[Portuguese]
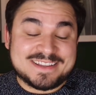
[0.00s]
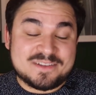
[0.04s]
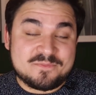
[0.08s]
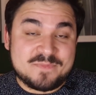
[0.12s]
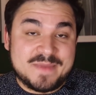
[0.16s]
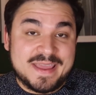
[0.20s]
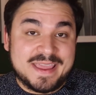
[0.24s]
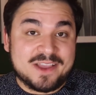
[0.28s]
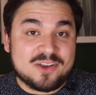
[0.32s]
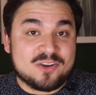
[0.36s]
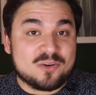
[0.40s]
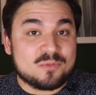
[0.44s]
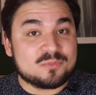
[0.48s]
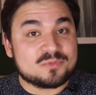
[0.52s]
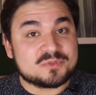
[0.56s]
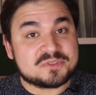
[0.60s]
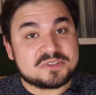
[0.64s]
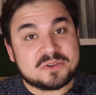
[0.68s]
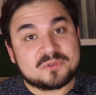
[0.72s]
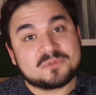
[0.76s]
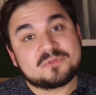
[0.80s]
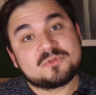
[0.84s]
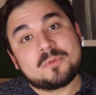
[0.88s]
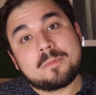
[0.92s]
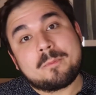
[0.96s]
também, como
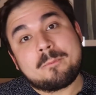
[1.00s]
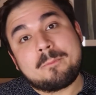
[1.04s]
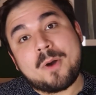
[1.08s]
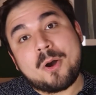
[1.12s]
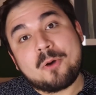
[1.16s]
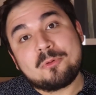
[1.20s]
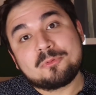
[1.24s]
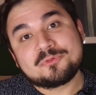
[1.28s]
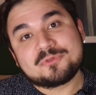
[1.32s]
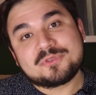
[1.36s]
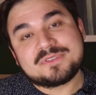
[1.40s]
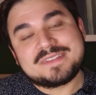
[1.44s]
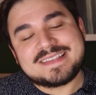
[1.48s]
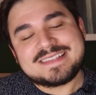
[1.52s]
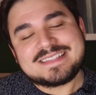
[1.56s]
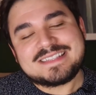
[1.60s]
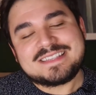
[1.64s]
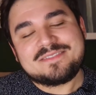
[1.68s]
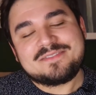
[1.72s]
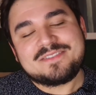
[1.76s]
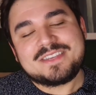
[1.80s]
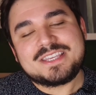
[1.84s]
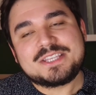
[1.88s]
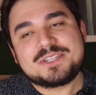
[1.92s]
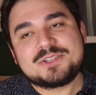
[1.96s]
segundo ponto
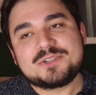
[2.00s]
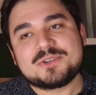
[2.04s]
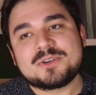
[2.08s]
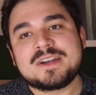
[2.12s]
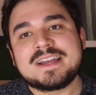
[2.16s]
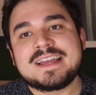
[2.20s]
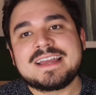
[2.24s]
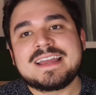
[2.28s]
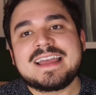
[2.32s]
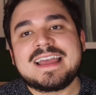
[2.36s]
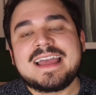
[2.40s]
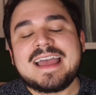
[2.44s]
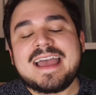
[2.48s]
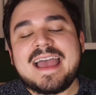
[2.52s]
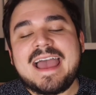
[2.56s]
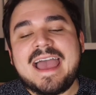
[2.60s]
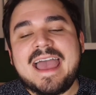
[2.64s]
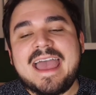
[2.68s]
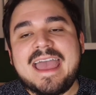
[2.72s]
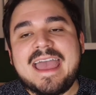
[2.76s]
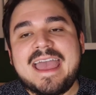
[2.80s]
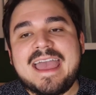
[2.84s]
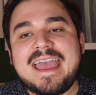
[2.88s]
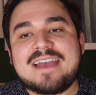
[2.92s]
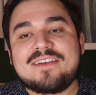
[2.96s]
desse vídeo,
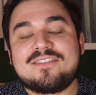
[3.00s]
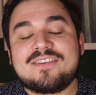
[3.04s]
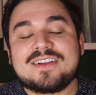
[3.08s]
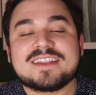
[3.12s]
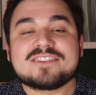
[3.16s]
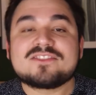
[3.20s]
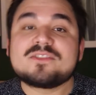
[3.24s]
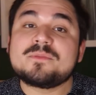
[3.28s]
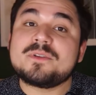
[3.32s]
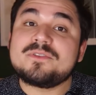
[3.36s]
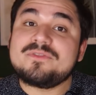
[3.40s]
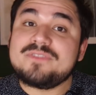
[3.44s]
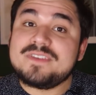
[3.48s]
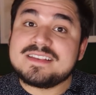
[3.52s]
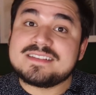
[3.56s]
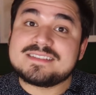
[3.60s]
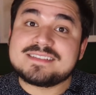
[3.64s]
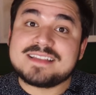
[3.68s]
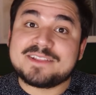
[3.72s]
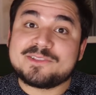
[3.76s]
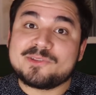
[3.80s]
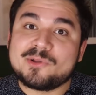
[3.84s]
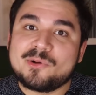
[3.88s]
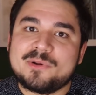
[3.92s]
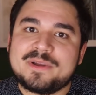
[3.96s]
é falar sobre
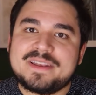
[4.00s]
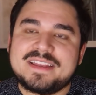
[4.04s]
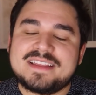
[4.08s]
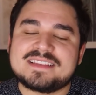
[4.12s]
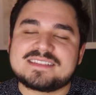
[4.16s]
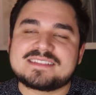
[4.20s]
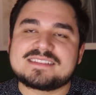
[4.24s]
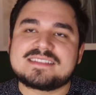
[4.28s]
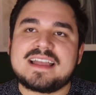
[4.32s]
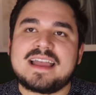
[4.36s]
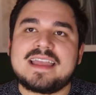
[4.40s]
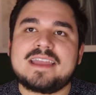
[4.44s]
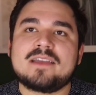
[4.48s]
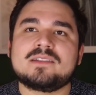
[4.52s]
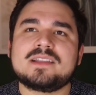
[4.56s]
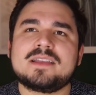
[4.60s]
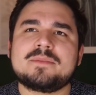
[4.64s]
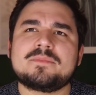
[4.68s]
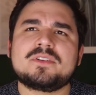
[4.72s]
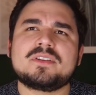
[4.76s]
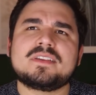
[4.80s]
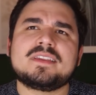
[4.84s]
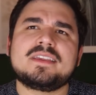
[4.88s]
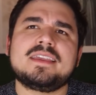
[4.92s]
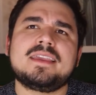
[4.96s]
fixadores, né? Eu
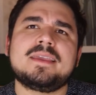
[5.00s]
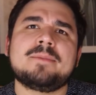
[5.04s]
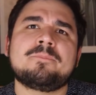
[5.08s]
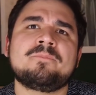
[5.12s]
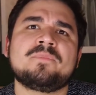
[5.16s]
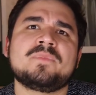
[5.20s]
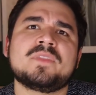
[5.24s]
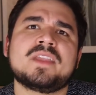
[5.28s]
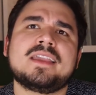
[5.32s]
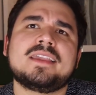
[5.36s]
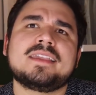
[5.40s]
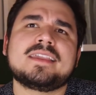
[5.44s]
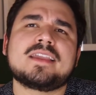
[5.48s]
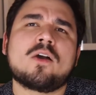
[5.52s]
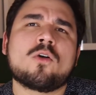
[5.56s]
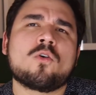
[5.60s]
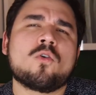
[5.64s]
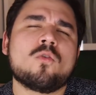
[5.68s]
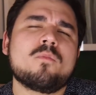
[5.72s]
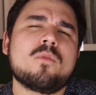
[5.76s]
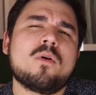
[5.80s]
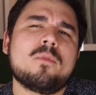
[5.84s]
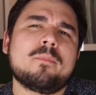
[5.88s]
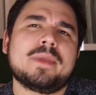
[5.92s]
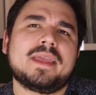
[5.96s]
lembro que em
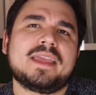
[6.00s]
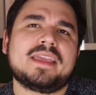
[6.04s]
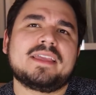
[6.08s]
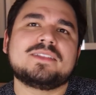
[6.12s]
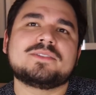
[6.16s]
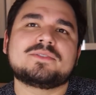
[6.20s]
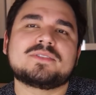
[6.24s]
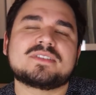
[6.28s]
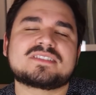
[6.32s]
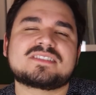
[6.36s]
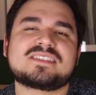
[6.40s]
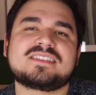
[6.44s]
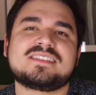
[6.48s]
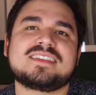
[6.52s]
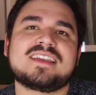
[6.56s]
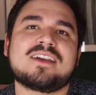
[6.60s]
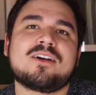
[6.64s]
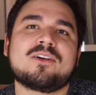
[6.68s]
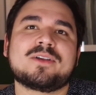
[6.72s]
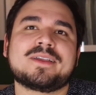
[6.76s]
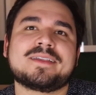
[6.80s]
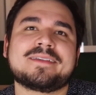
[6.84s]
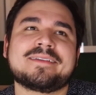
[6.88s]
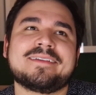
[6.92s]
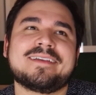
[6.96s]
algum momento, assim,
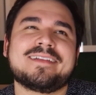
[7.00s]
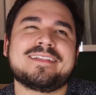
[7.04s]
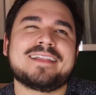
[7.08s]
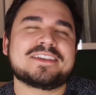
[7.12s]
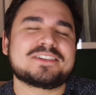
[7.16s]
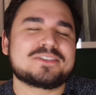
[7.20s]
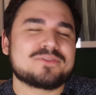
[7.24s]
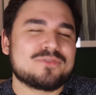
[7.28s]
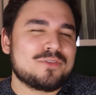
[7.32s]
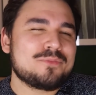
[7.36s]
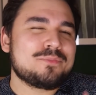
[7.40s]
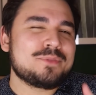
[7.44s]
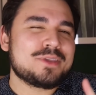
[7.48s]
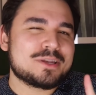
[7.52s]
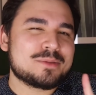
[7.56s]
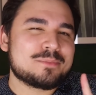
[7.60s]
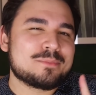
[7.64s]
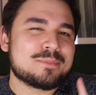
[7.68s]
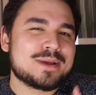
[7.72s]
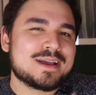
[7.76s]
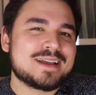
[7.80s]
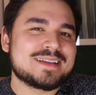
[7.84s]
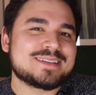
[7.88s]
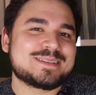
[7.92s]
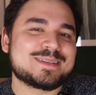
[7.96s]
acho que foi minha
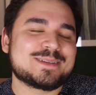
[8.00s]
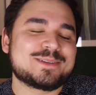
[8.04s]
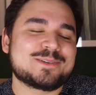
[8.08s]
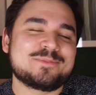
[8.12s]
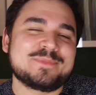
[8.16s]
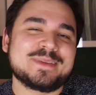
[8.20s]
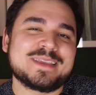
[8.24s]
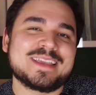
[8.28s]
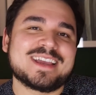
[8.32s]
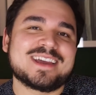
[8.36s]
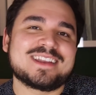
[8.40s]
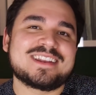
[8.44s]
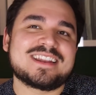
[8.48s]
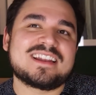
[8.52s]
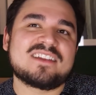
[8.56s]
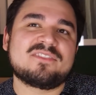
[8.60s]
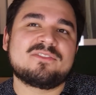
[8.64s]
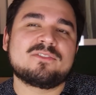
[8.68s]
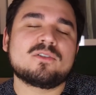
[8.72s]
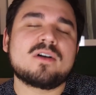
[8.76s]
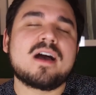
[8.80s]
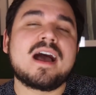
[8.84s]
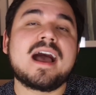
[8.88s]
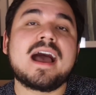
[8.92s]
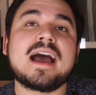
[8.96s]
irmã, se eu não me engano, ela
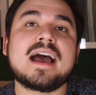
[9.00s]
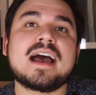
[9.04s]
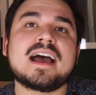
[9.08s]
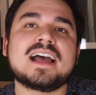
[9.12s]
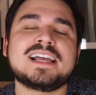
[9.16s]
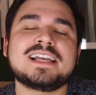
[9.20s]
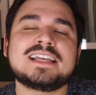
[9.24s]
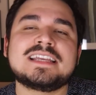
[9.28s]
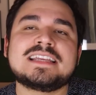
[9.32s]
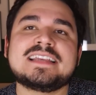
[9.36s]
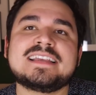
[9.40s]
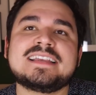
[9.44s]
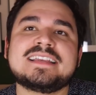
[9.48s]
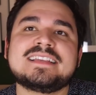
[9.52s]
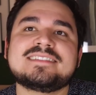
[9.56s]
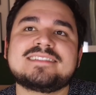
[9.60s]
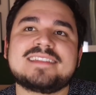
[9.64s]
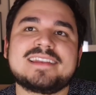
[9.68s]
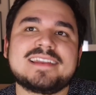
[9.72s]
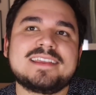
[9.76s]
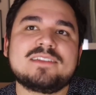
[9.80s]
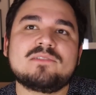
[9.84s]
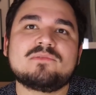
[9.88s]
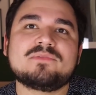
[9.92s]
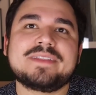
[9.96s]
falou: Ah,
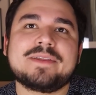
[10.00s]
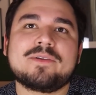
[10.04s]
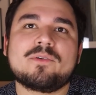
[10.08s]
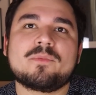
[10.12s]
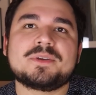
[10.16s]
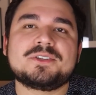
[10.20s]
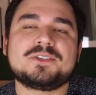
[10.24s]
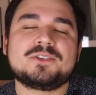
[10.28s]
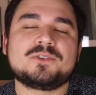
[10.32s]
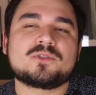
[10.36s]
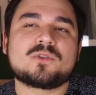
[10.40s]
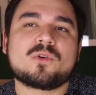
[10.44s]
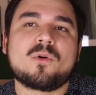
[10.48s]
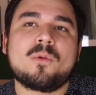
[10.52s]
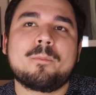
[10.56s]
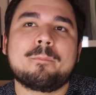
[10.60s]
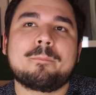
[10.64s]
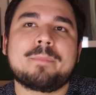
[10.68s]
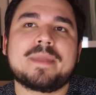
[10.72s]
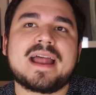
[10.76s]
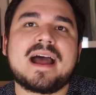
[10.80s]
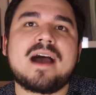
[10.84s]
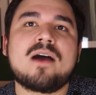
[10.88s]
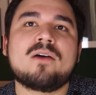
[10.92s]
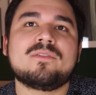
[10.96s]
Será que não tem como a gente
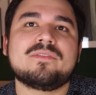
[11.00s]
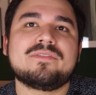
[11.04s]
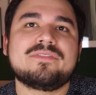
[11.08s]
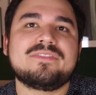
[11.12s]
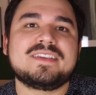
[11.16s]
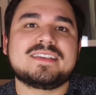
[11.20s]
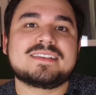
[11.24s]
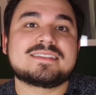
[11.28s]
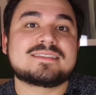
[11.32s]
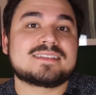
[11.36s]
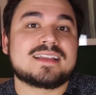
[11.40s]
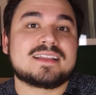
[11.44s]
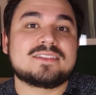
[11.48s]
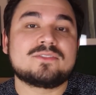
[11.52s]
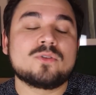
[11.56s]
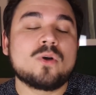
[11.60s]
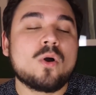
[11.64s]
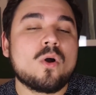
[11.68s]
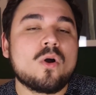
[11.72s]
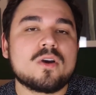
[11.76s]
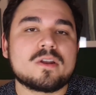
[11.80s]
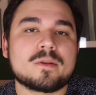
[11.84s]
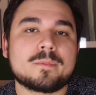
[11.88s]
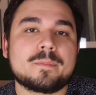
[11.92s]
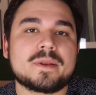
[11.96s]
comprar um
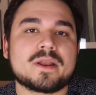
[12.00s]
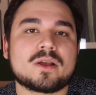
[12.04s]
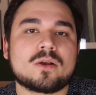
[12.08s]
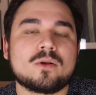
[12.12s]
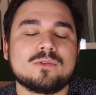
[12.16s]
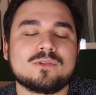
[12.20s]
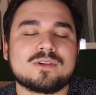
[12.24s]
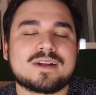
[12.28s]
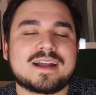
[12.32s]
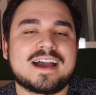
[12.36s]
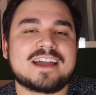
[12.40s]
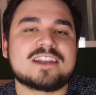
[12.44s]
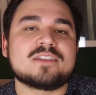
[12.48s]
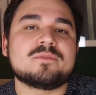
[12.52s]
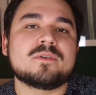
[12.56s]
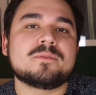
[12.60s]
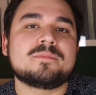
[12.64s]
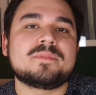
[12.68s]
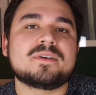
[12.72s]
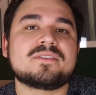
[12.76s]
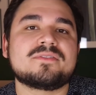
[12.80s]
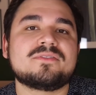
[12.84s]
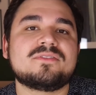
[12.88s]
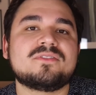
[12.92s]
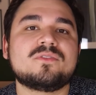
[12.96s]
fixador para colocar no meu
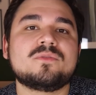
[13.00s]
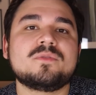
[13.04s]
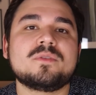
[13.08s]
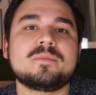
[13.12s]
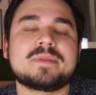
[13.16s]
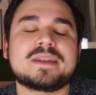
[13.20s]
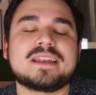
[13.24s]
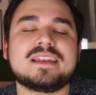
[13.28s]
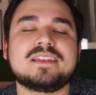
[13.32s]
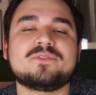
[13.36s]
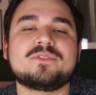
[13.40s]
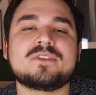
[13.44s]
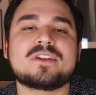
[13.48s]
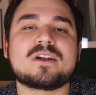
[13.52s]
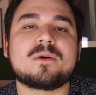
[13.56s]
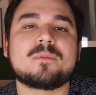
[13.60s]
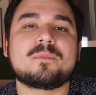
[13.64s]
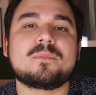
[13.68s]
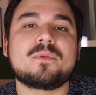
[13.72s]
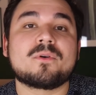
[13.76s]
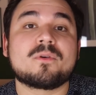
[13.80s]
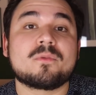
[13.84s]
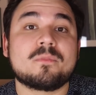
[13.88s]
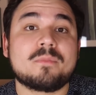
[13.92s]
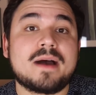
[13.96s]
perfume para ele durar um
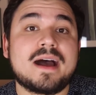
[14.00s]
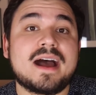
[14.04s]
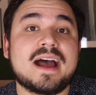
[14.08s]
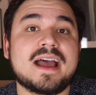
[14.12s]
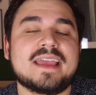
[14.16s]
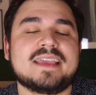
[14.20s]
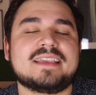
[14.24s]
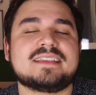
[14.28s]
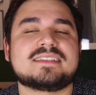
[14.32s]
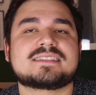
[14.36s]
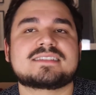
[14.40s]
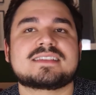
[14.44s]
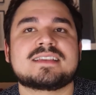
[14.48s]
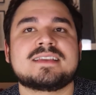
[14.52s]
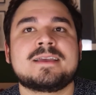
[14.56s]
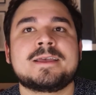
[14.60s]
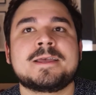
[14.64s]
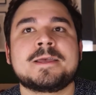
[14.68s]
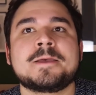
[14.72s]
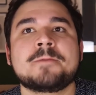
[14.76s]
pouco mais?